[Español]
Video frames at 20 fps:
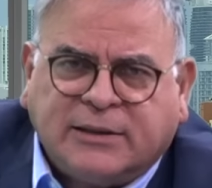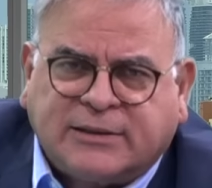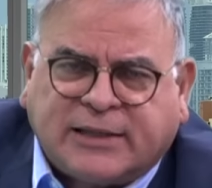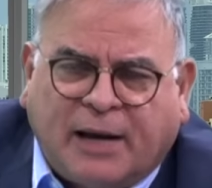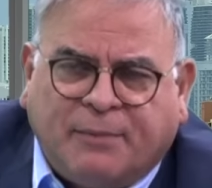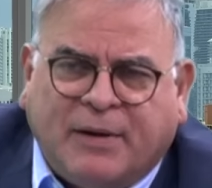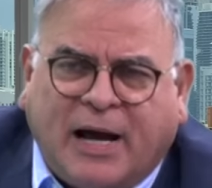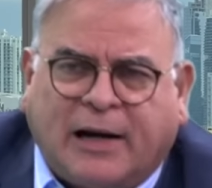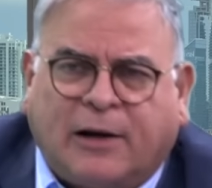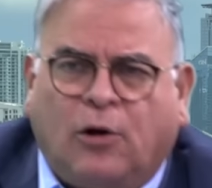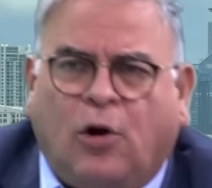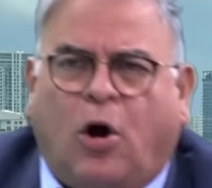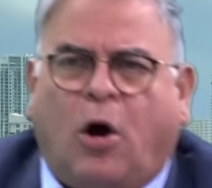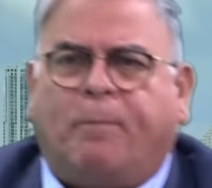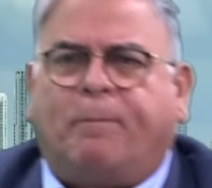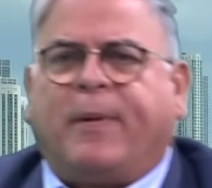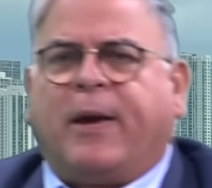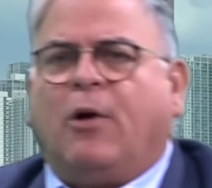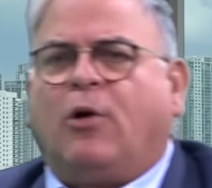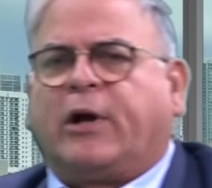Samar
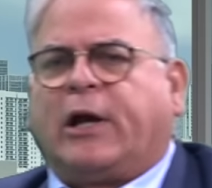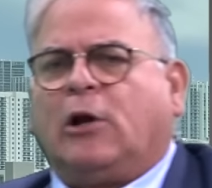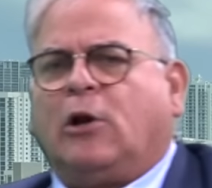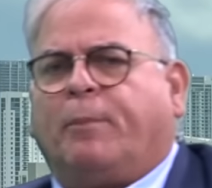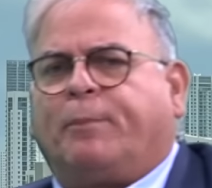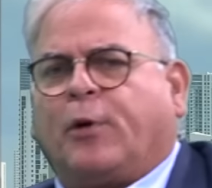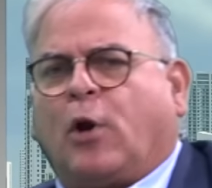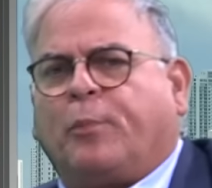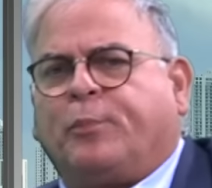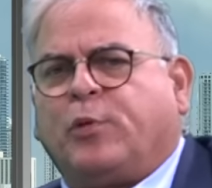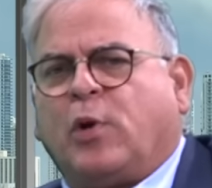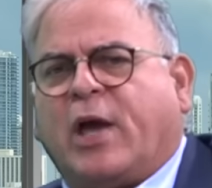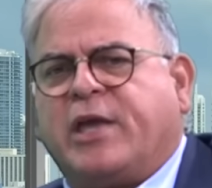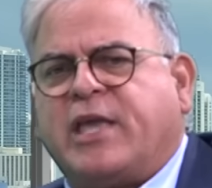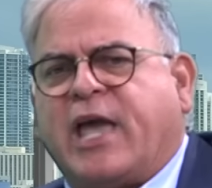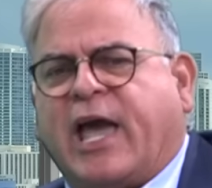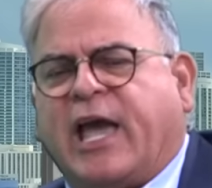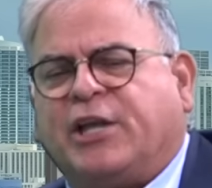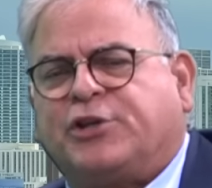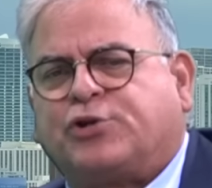López o que lo propio
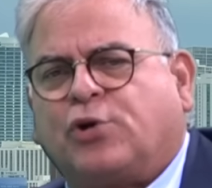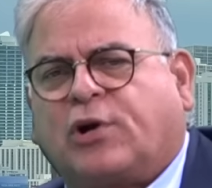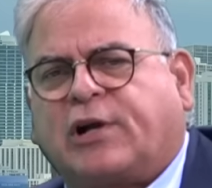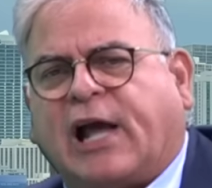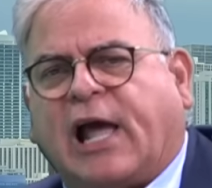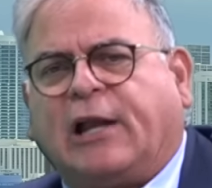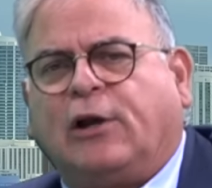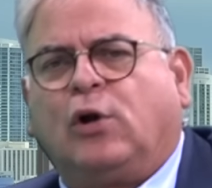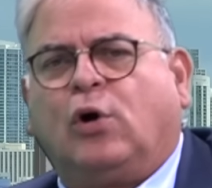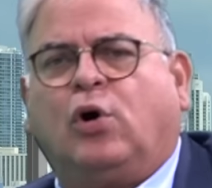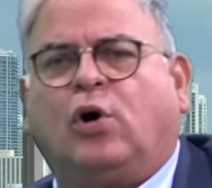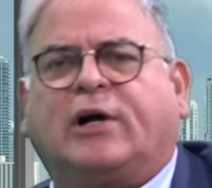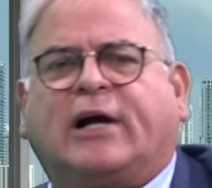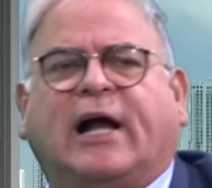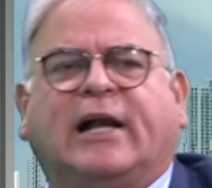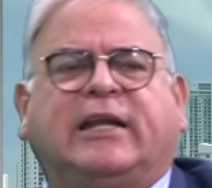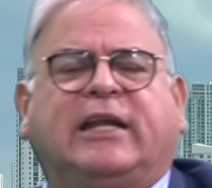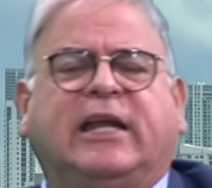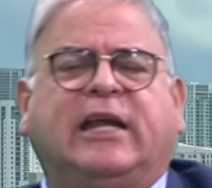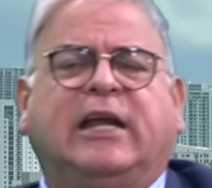haya hecho Carlos
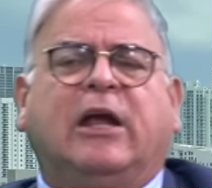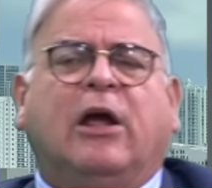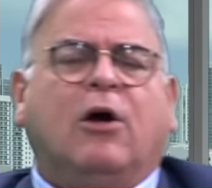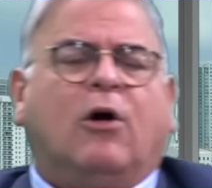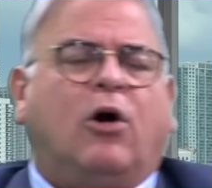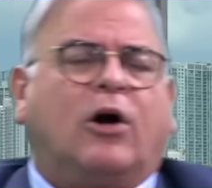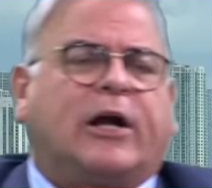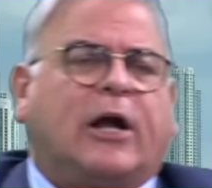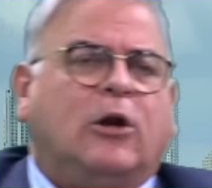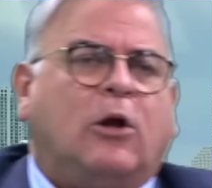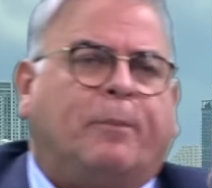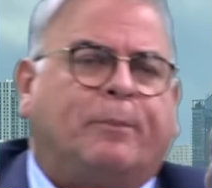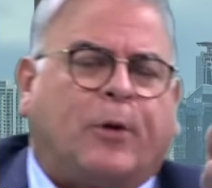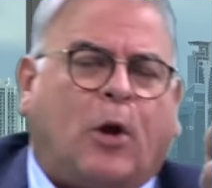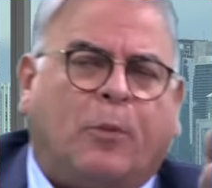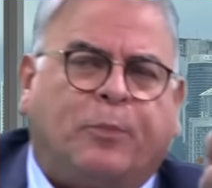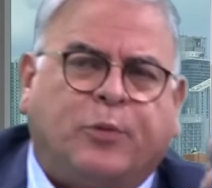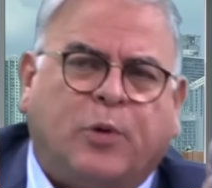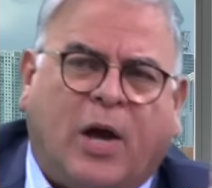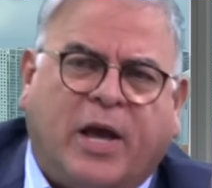Ocarí o que lo
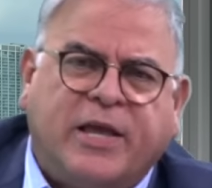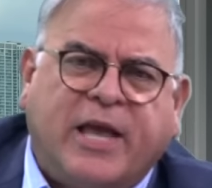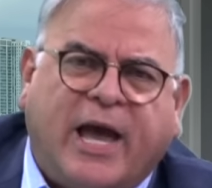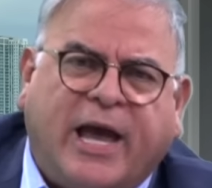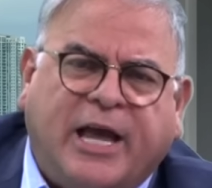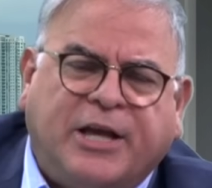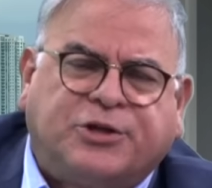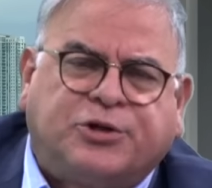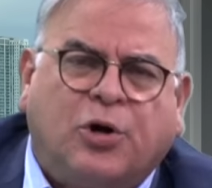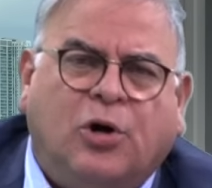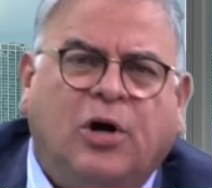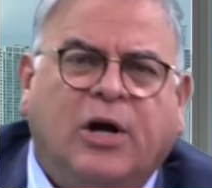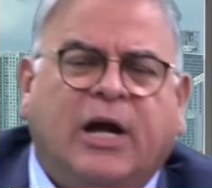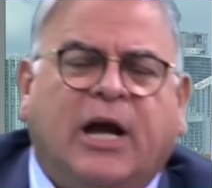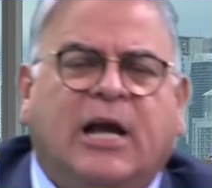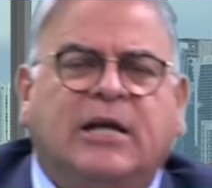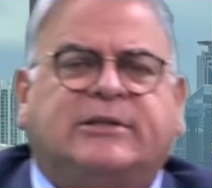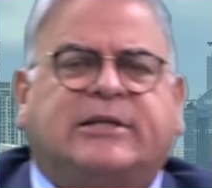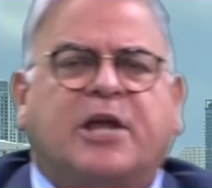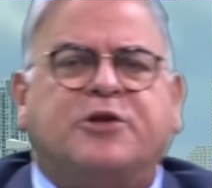propio haya hecho
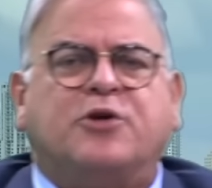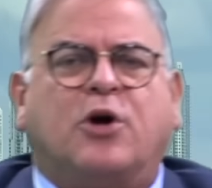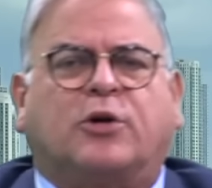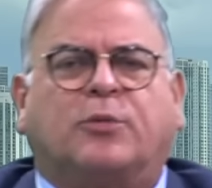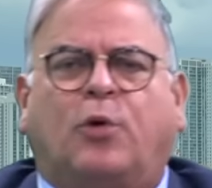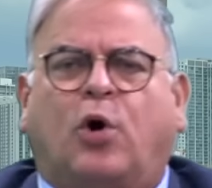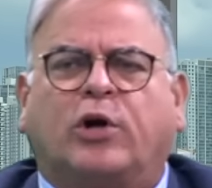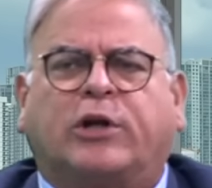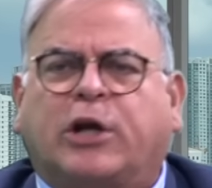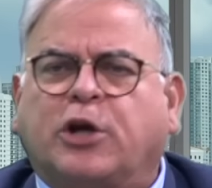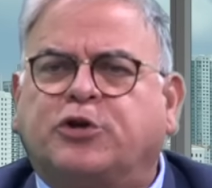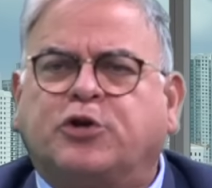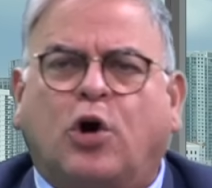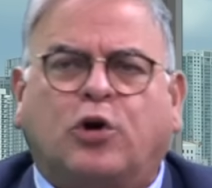el señor Borges.